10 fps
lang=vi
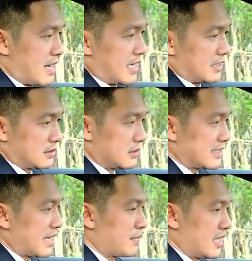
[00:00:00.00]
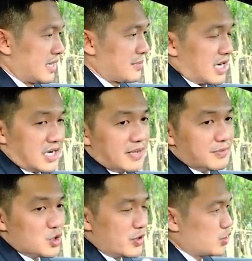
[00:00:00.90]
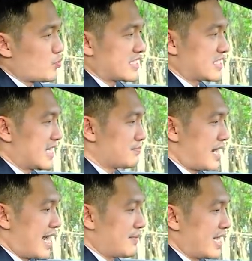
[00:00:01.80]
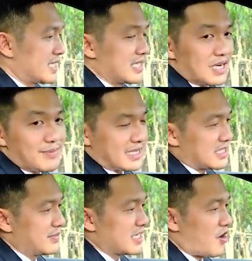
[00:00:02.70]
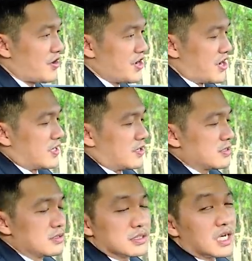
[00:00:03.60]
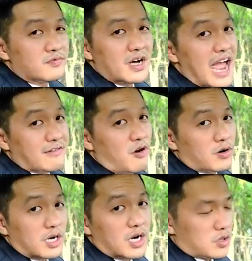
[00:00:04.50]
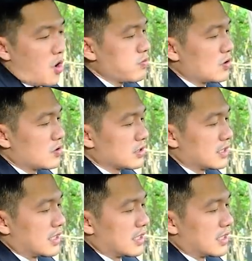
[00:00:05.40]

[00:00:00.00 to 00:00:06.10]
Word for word: mà được trang bị cái màn hình MBUX của Mercedes-Benz thì các bạn sẽ biết rồi nó tương thích với iPhone rất là tốt luôn